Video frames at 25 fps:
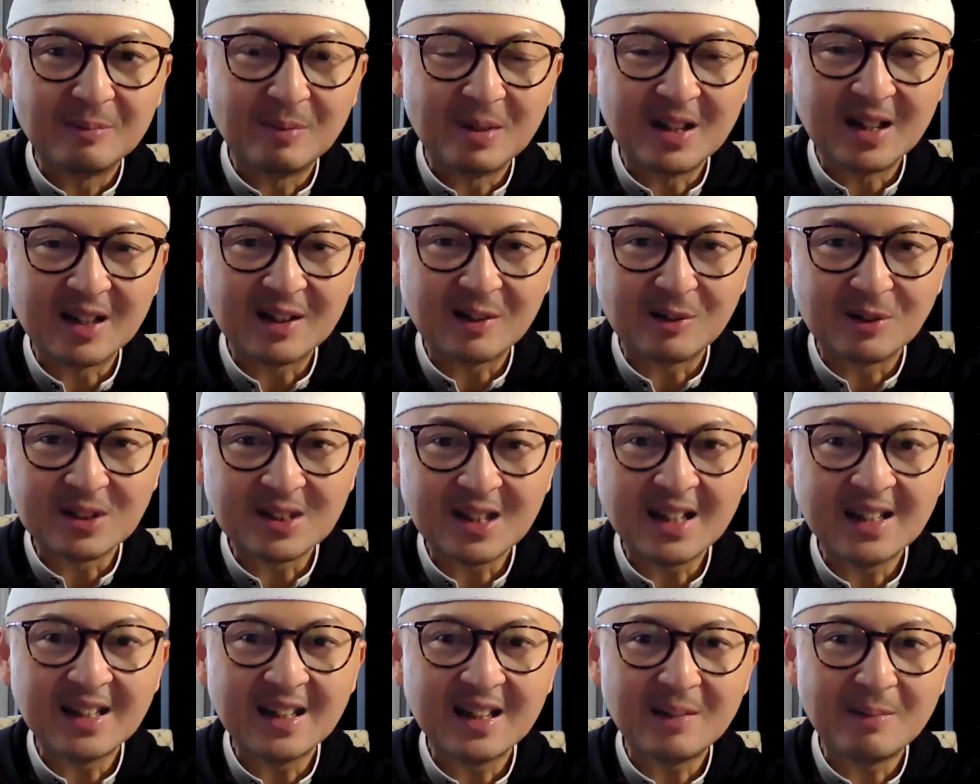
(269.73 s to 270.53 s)
banyak
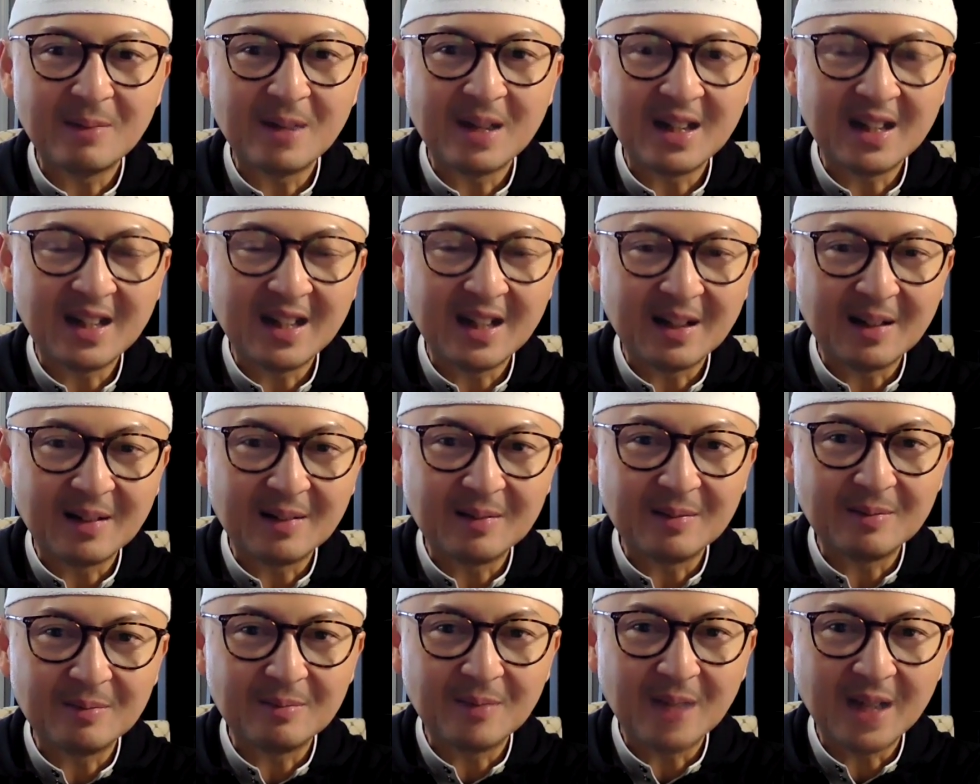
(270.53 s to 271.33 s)
dosanya dibanding yang
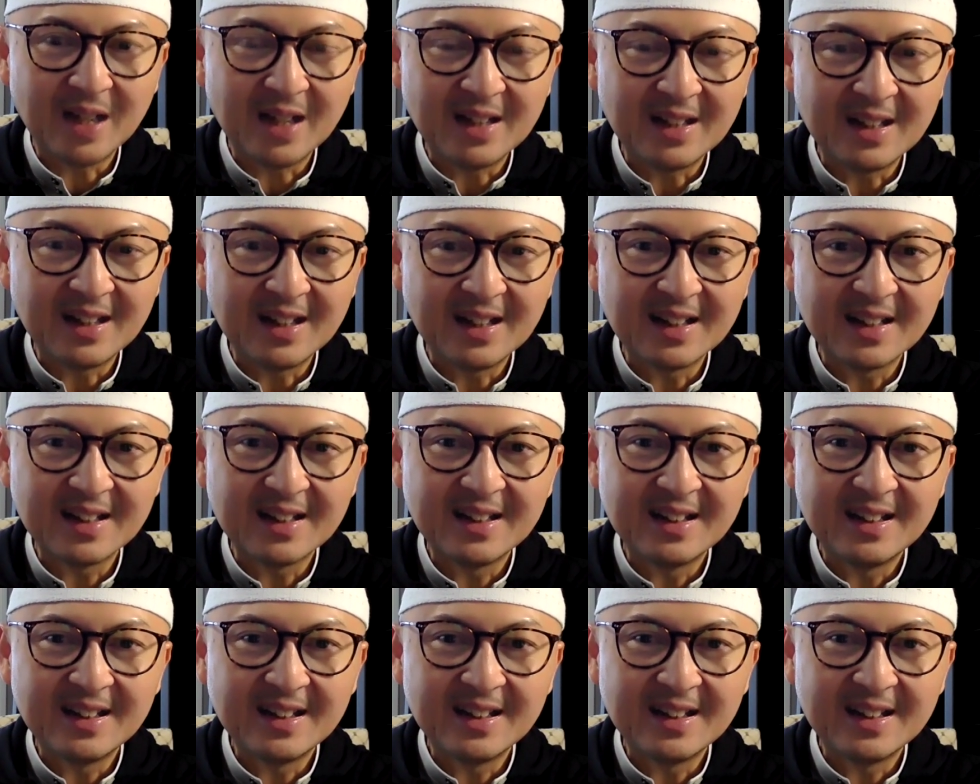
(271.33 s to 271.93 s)
baiknya,